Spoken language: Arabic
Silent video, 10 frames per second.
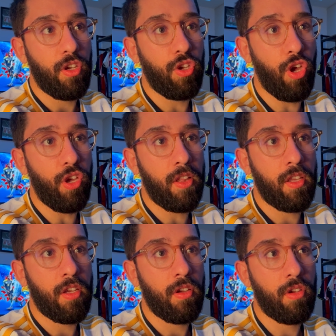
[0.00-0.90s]

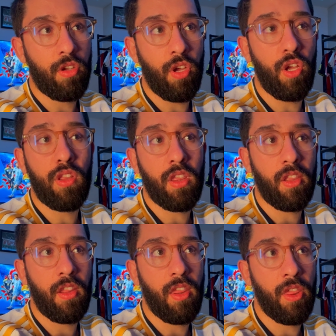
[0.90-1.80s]
كيت كيت
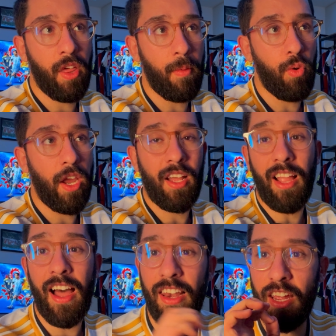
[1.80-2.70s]
ضرب واحد
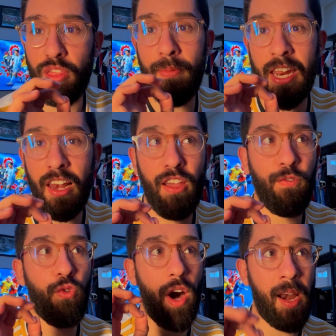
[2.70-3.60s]
حاليا
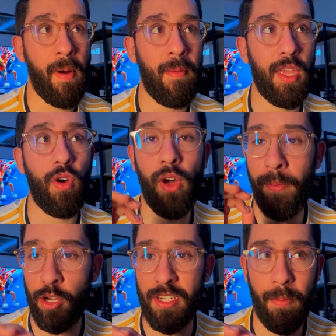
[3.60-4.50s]

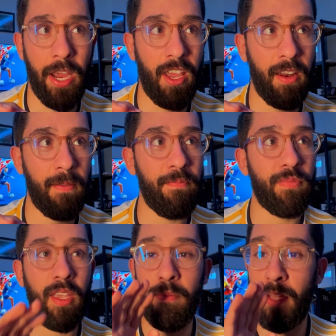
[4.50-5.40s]
8474
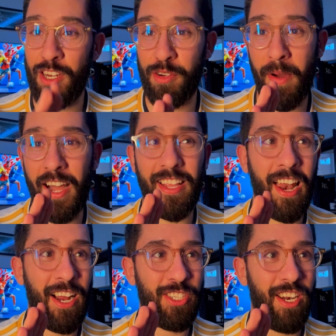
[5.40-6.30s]
ماناش بعاد
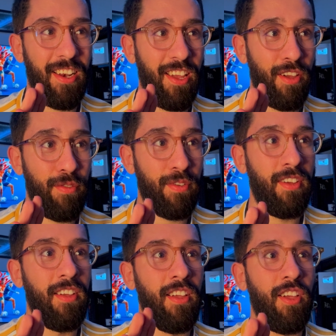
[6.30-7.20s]
على 10000
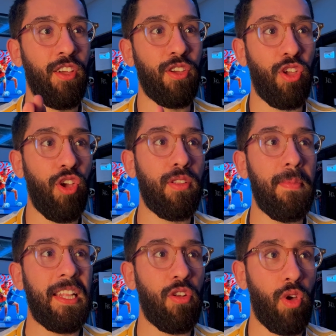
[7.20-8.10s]
كيت
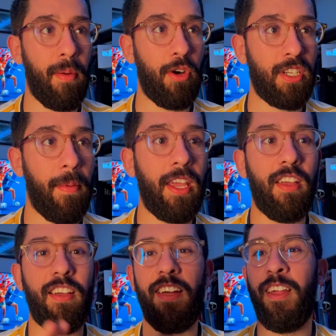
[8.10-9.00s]
274
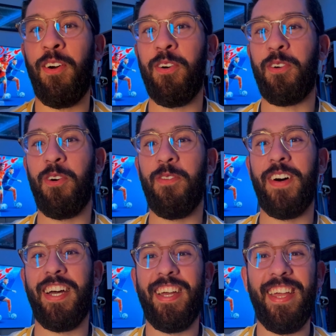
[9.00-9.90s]

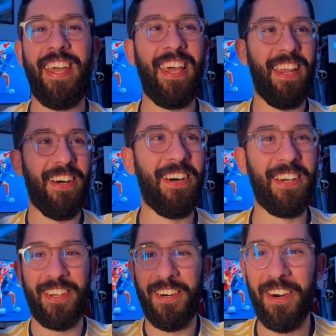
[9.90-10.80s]
الحكومة
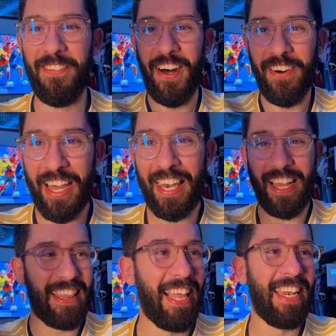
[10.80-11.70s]
الحكومة
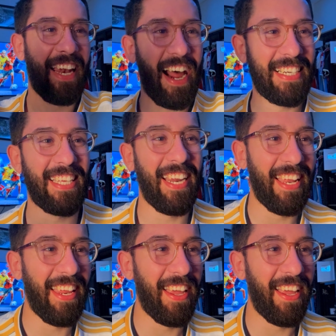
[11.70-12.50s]
وخلطنا لل 10000